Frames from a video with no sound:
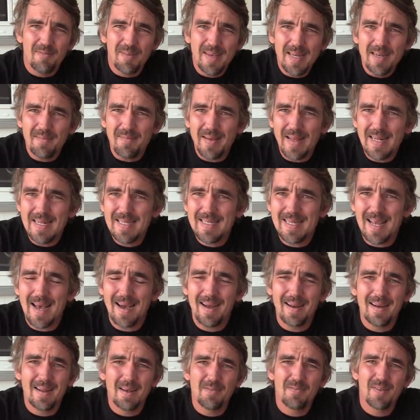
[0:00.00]
Viele
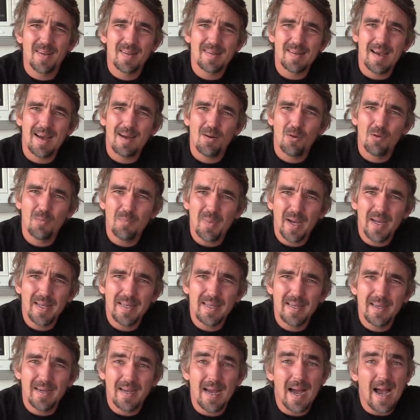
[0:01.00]
Welsangler vertrauen bei
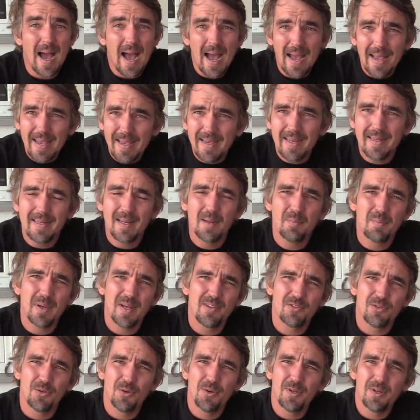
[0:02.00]
ihrer eigenen
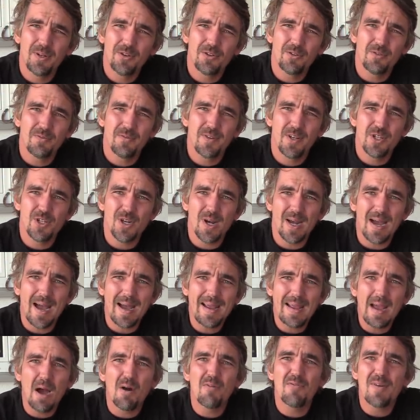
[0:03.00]
persönlichen
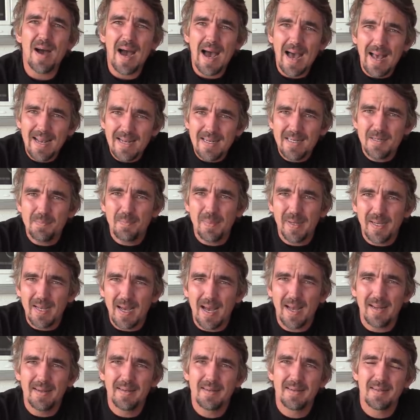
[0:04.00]
Fischerei auf
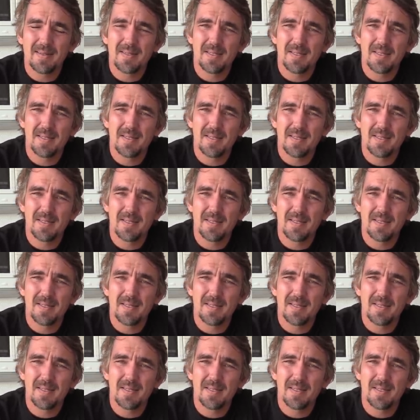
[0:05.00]
altbekannte